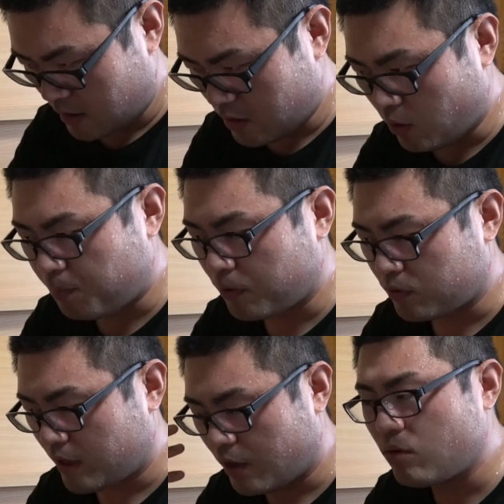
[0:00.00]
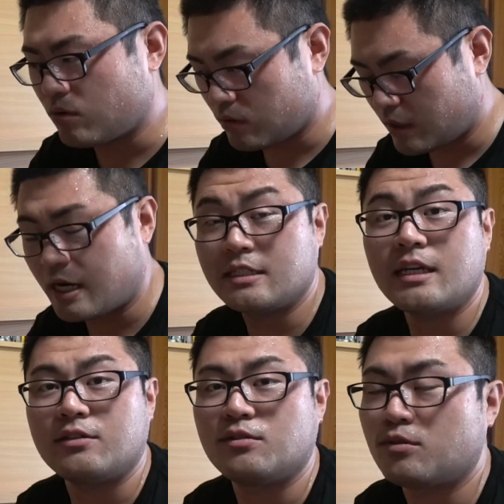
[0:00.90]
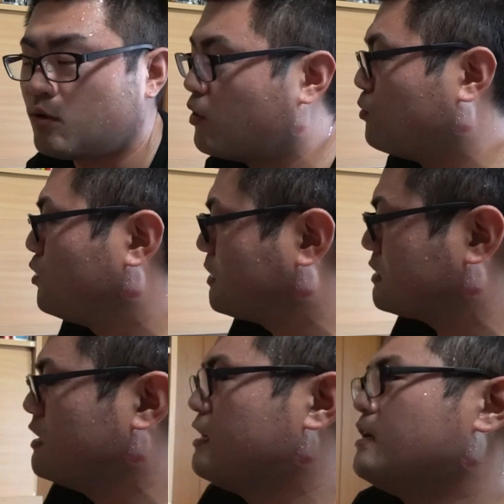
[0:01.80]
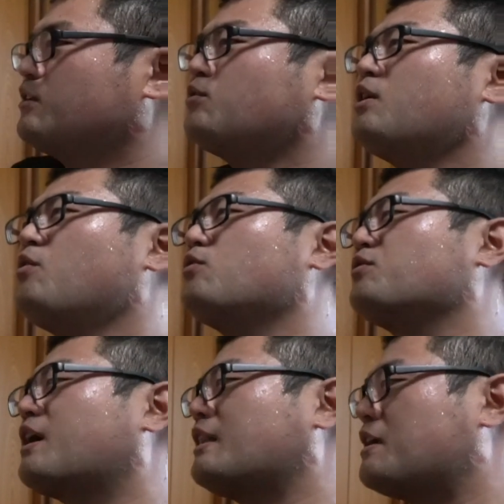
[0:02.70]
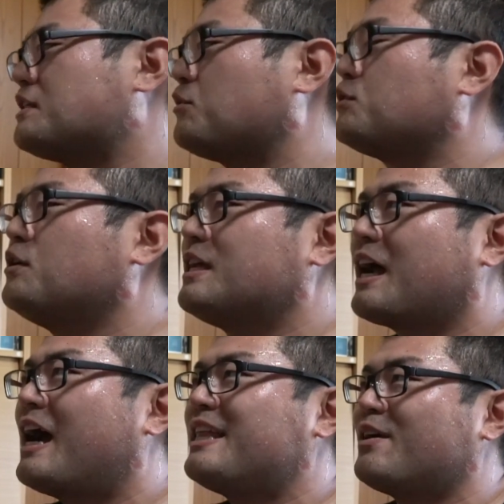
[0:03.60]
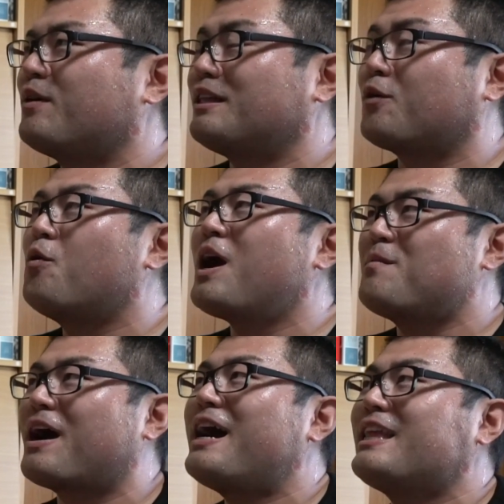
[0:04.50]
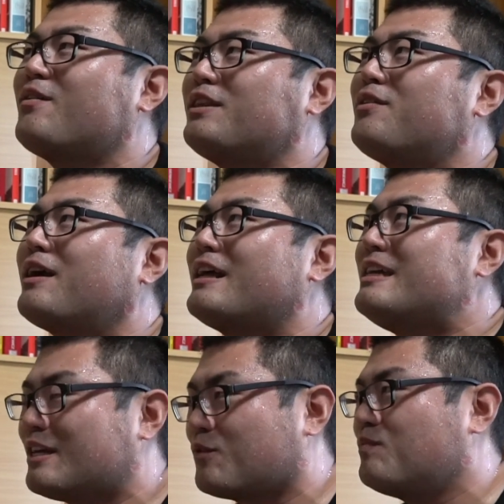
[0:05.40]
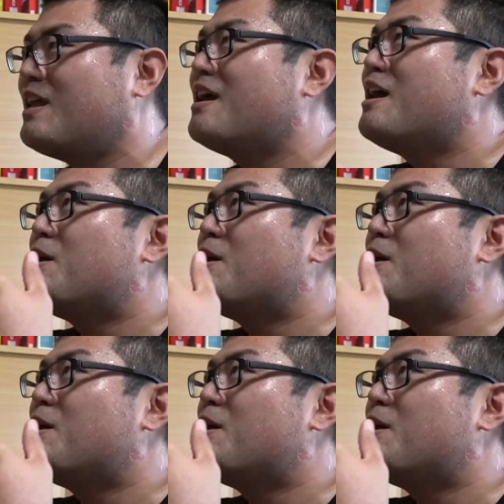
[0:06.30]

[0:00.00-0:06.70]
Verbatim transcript: 色っぽく、エロく感じたりすると思います。それを必ず佐藤翔さん書いてくれてて、今回も書いてくれてるからいいなと。で、